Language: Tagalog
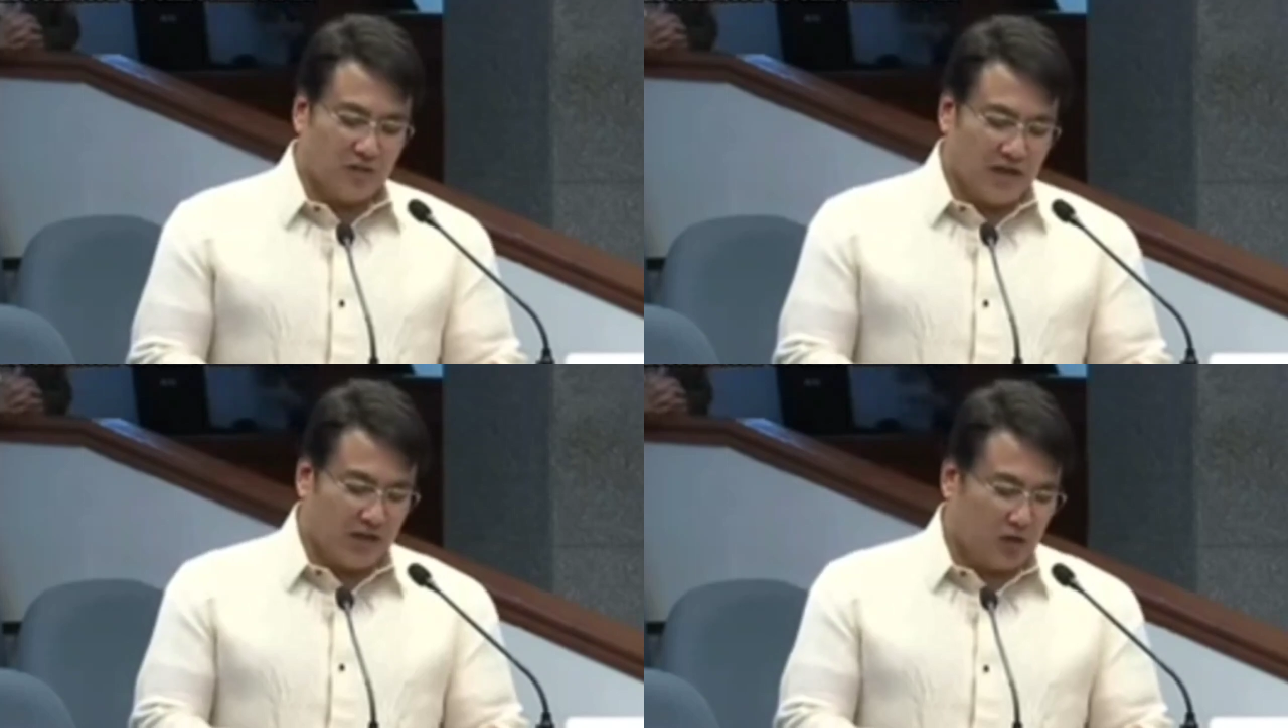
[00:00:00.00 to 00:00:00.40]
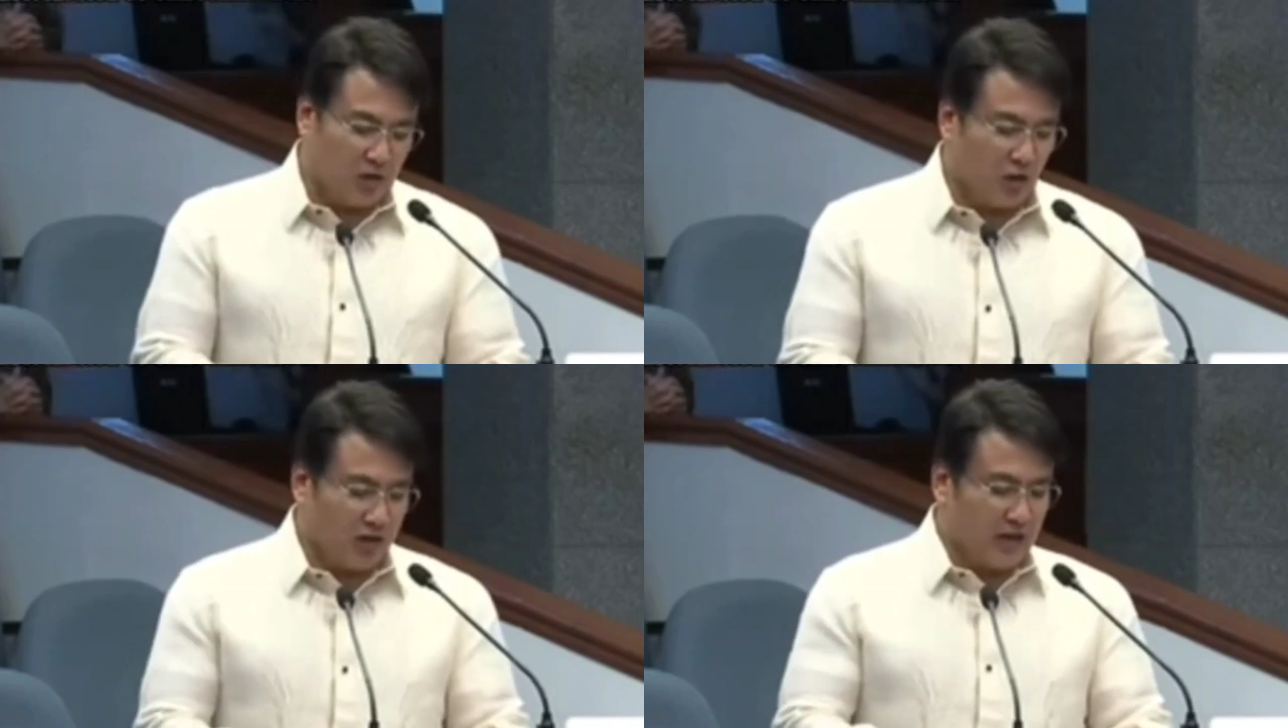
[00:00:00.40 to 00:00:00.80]
Negros
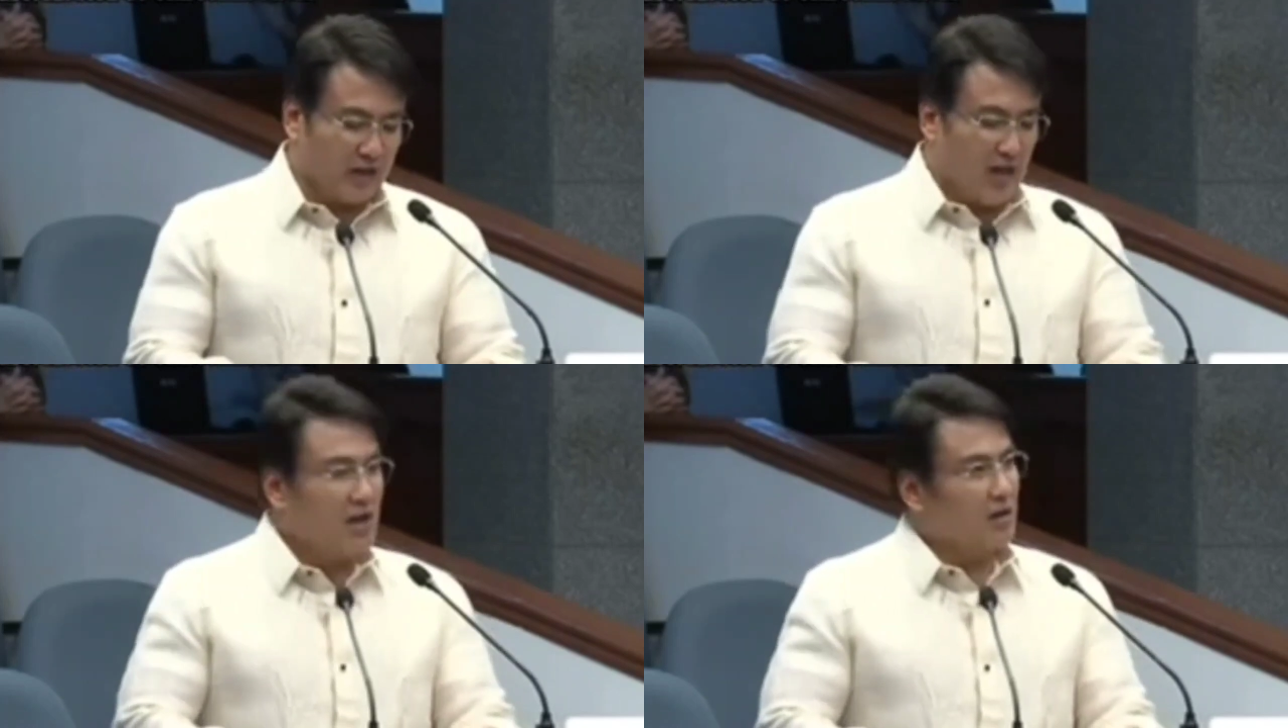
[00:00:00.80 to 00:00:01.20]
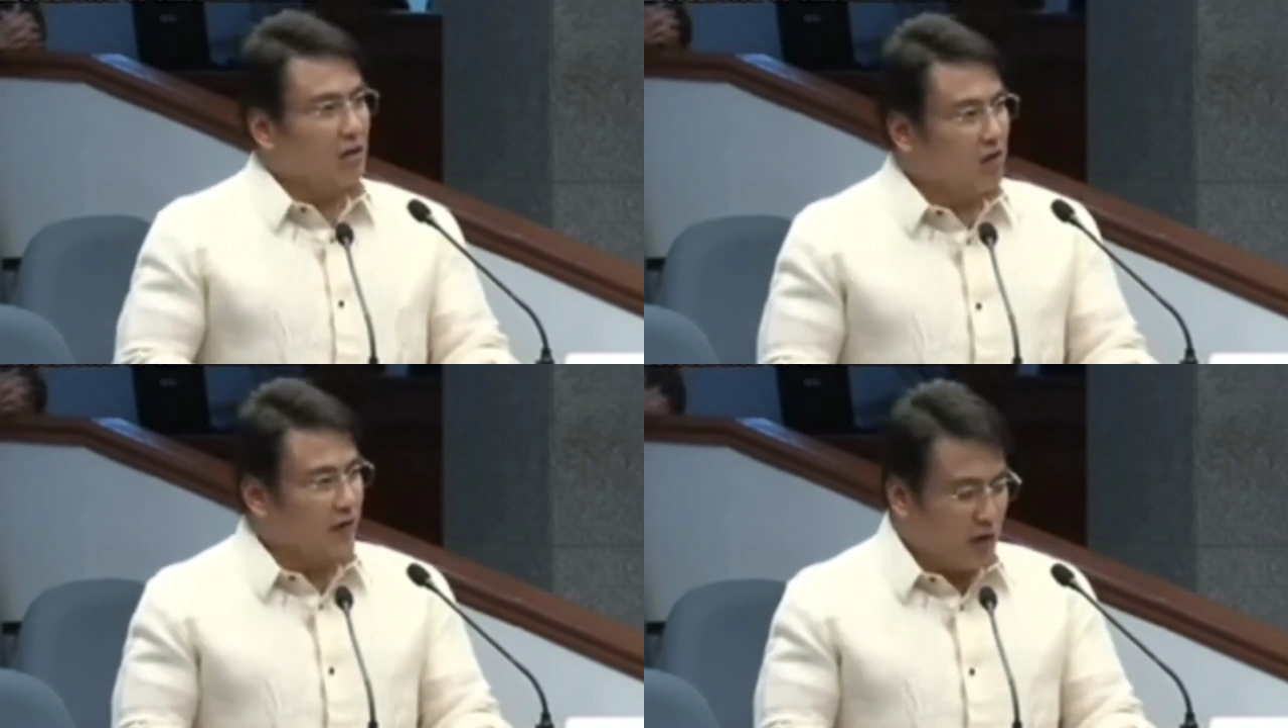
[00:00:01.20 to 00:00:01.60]
Oriental
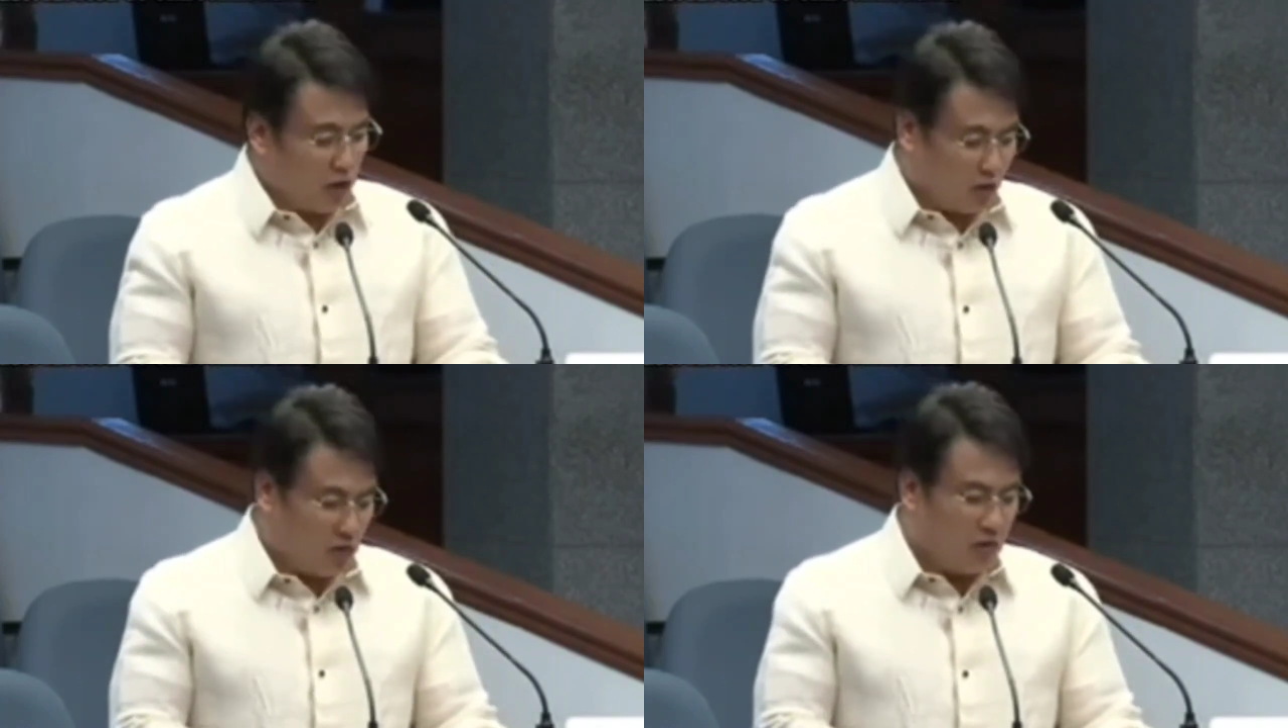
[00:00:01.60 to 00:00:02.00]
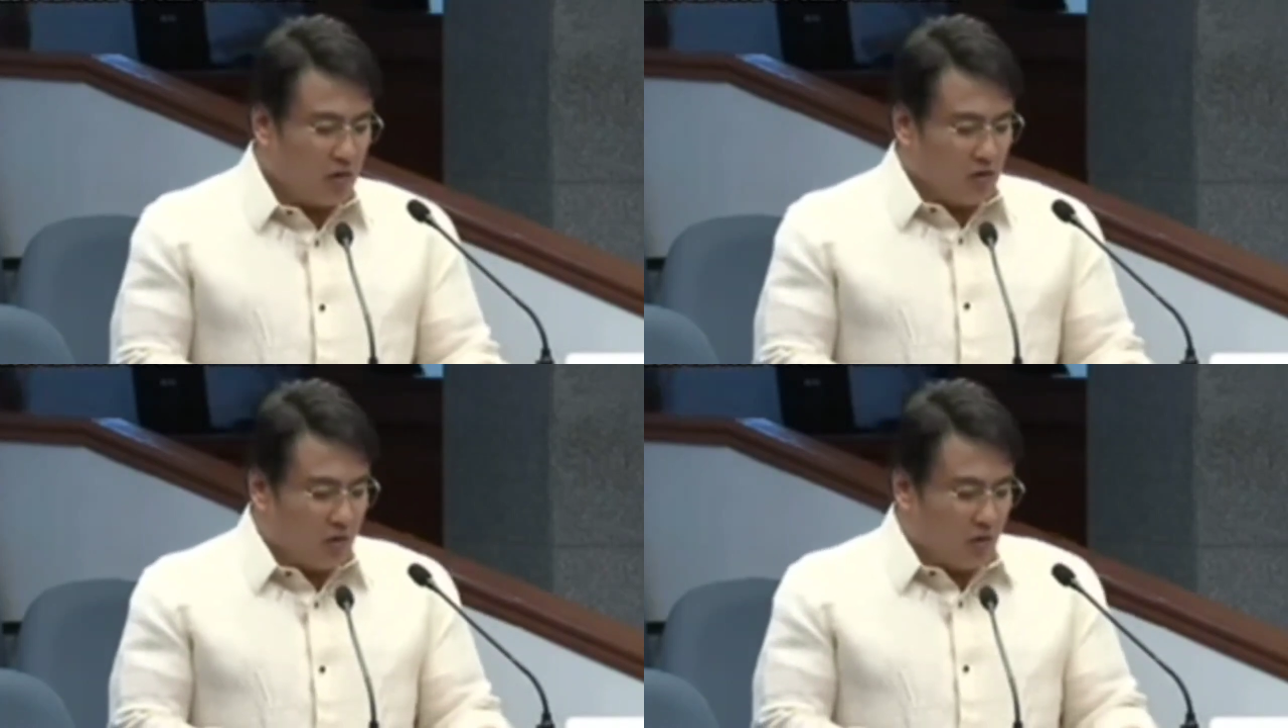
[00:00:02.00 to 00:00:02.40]
Governor
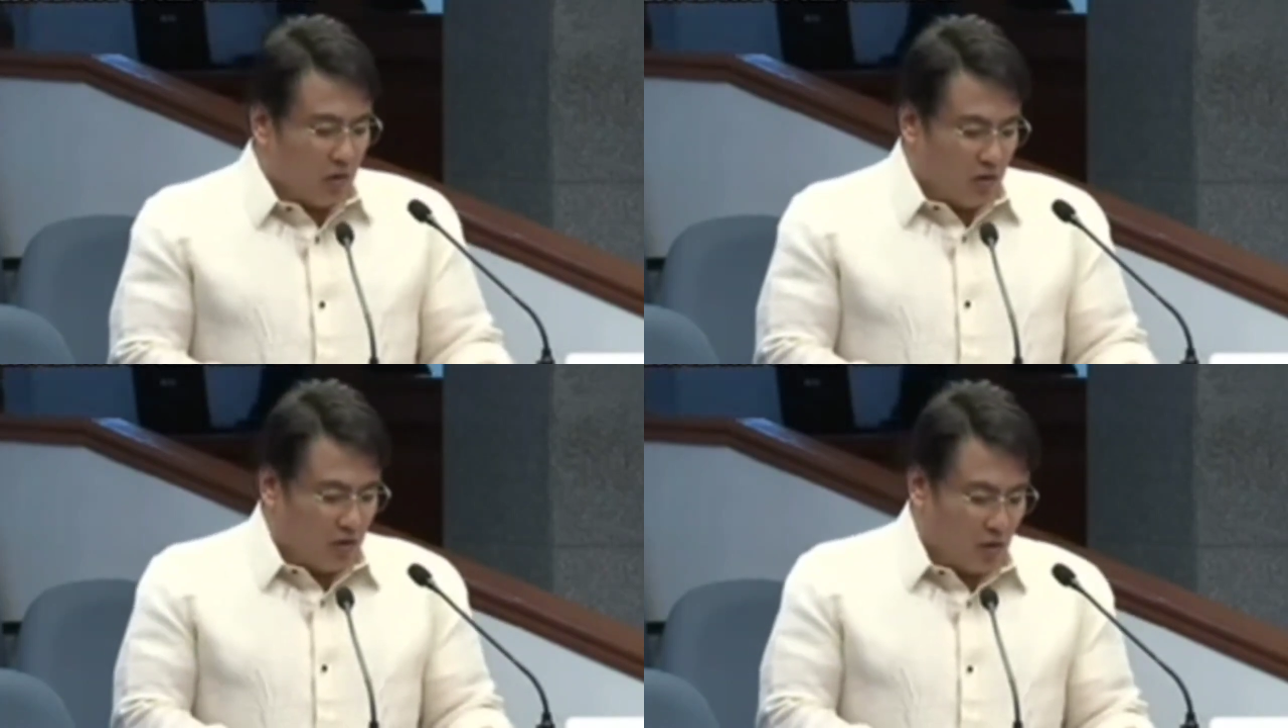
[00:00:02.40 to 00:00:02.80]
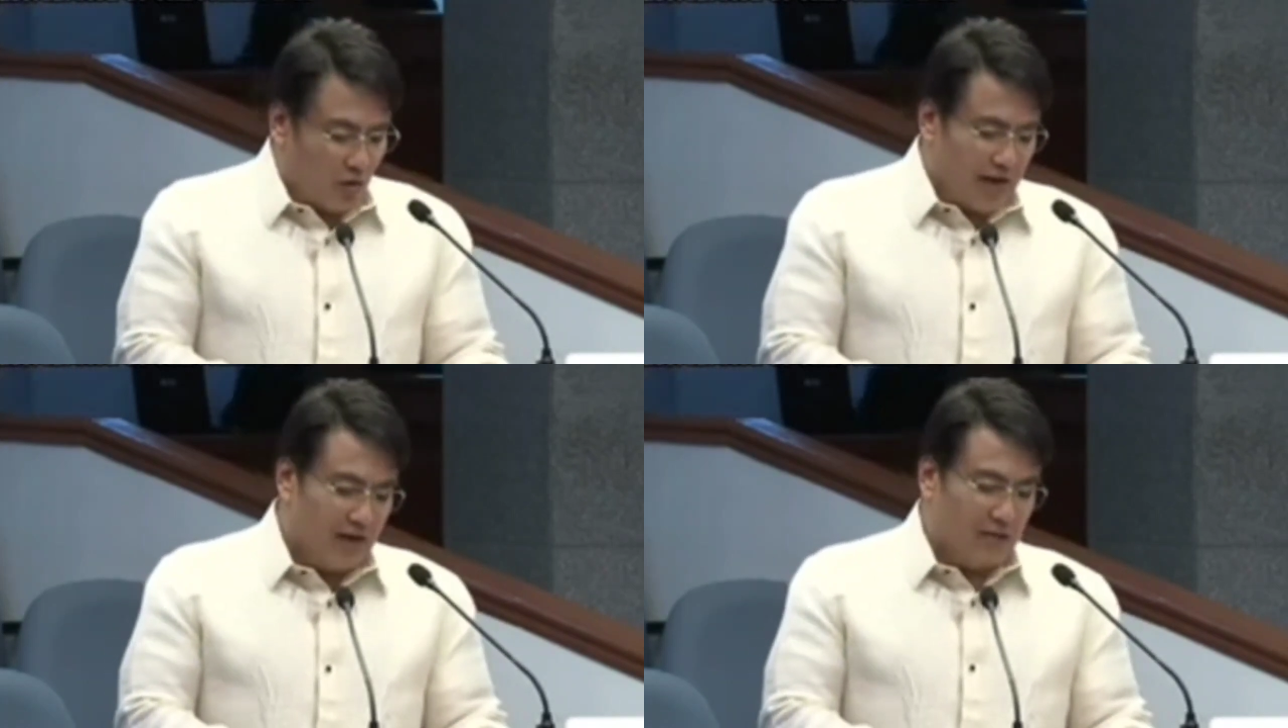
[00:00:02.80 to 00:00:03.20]

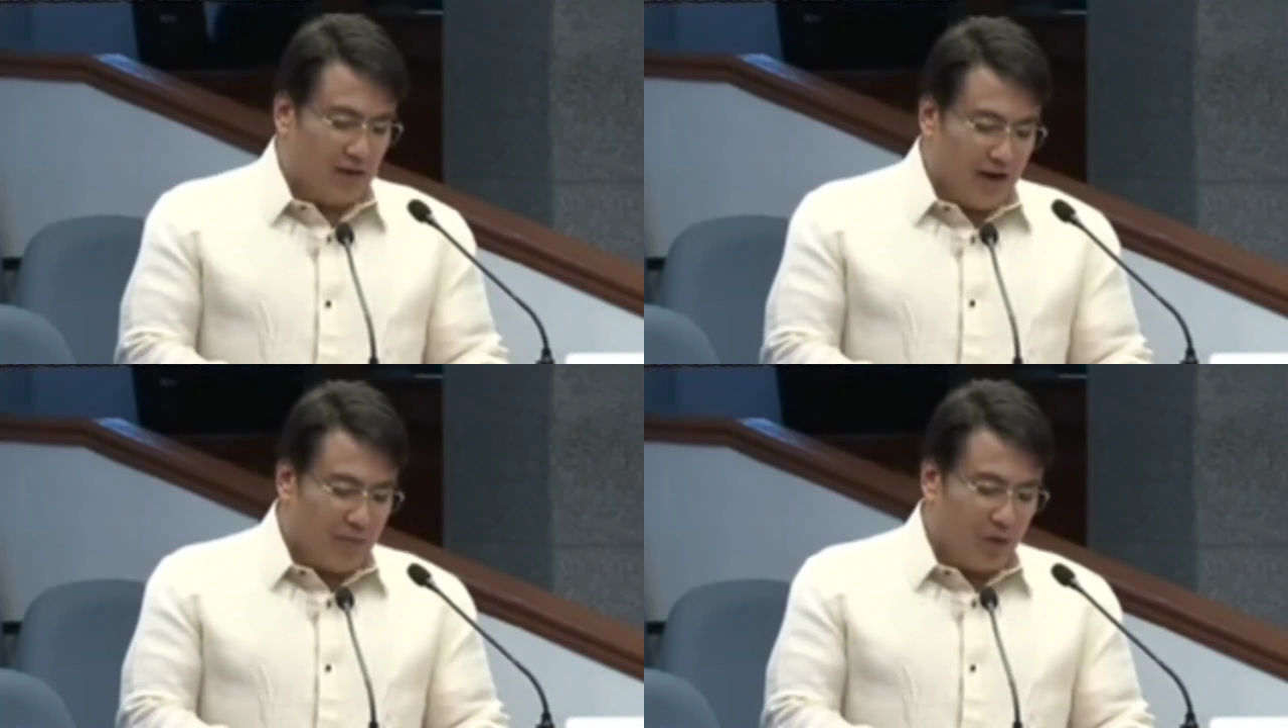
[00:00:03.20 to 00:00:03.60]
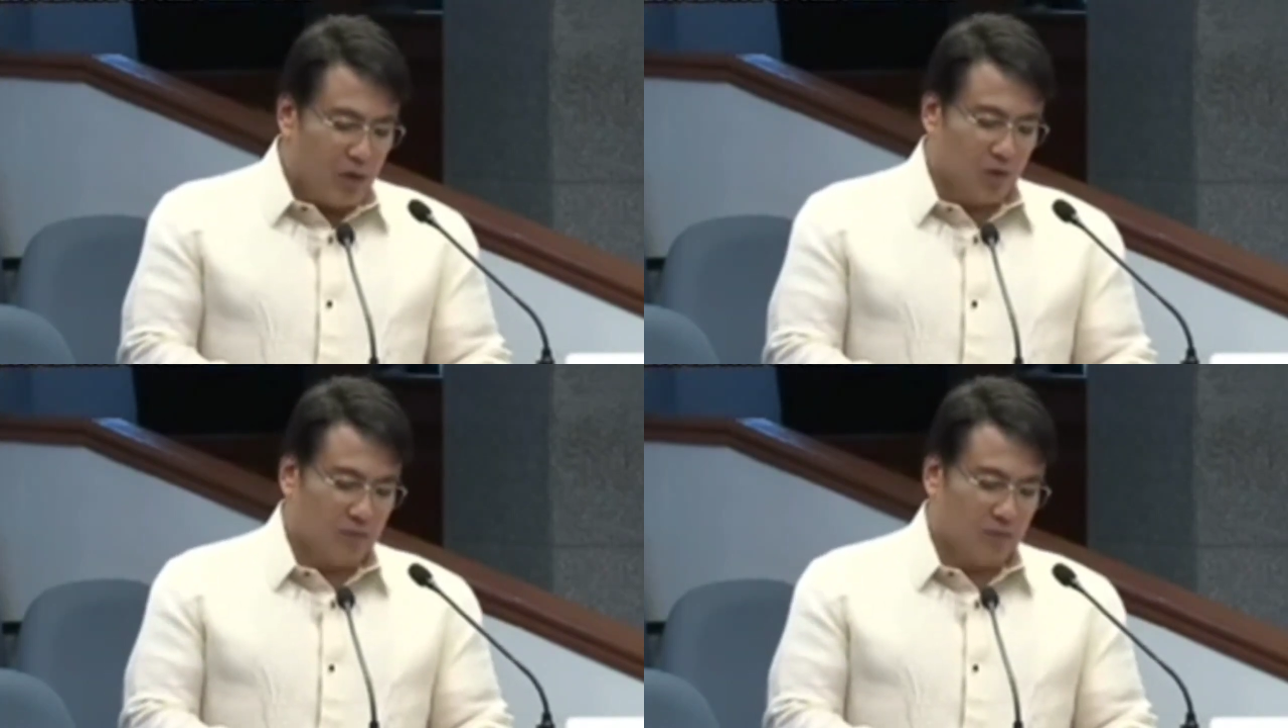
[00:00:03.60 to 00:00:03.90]
Roel Degamo